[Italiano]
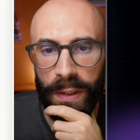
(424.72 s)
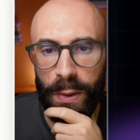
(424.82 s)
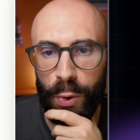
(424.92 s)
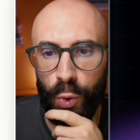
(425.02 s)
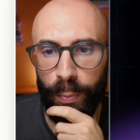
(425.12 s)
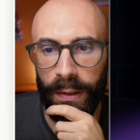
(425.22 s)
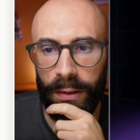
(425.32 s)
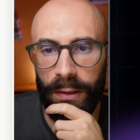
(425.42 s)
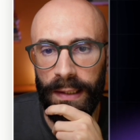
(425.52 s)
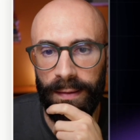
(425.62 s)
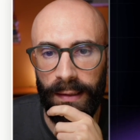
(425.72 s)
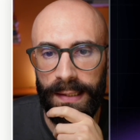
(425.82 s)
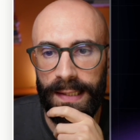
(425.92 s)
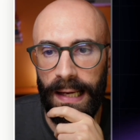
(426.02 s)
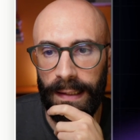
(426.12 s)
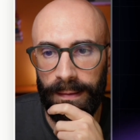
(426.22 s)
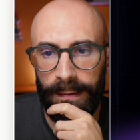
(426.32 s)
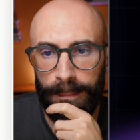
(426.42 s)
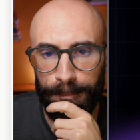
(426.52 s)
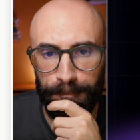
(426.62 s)
questo è super
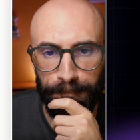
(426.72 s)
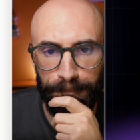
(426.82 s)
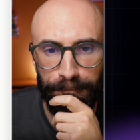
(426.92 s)
interessante.